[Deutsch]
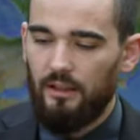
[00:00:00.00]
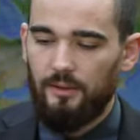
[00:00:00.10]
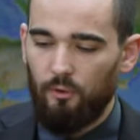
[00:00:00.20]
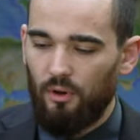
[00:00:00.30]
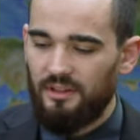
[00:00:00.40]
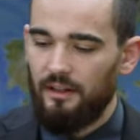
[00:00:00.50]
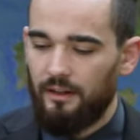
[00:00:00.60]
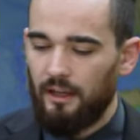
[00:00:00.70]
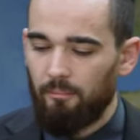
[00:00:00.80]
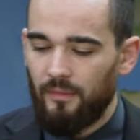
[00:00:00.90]
Es wird noch Sinn
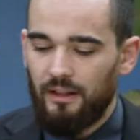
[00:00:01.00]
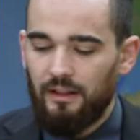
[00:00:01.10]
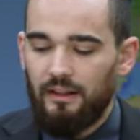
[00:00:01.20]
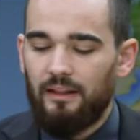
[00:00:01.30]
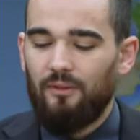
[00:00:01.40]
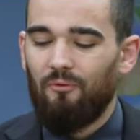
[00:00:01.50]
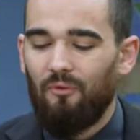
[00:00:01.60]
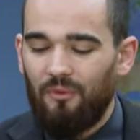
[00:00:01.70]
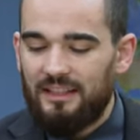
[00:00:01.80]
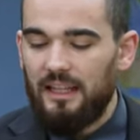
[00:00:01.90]
ergeben.
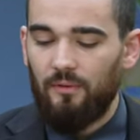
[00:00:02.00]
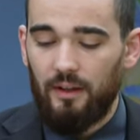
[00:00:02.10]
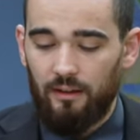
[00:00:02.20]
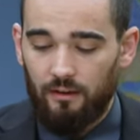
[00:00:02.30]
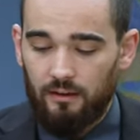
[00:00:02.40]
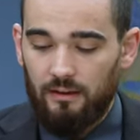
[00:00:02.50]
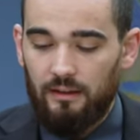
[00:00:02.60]
Was lesen wir hier?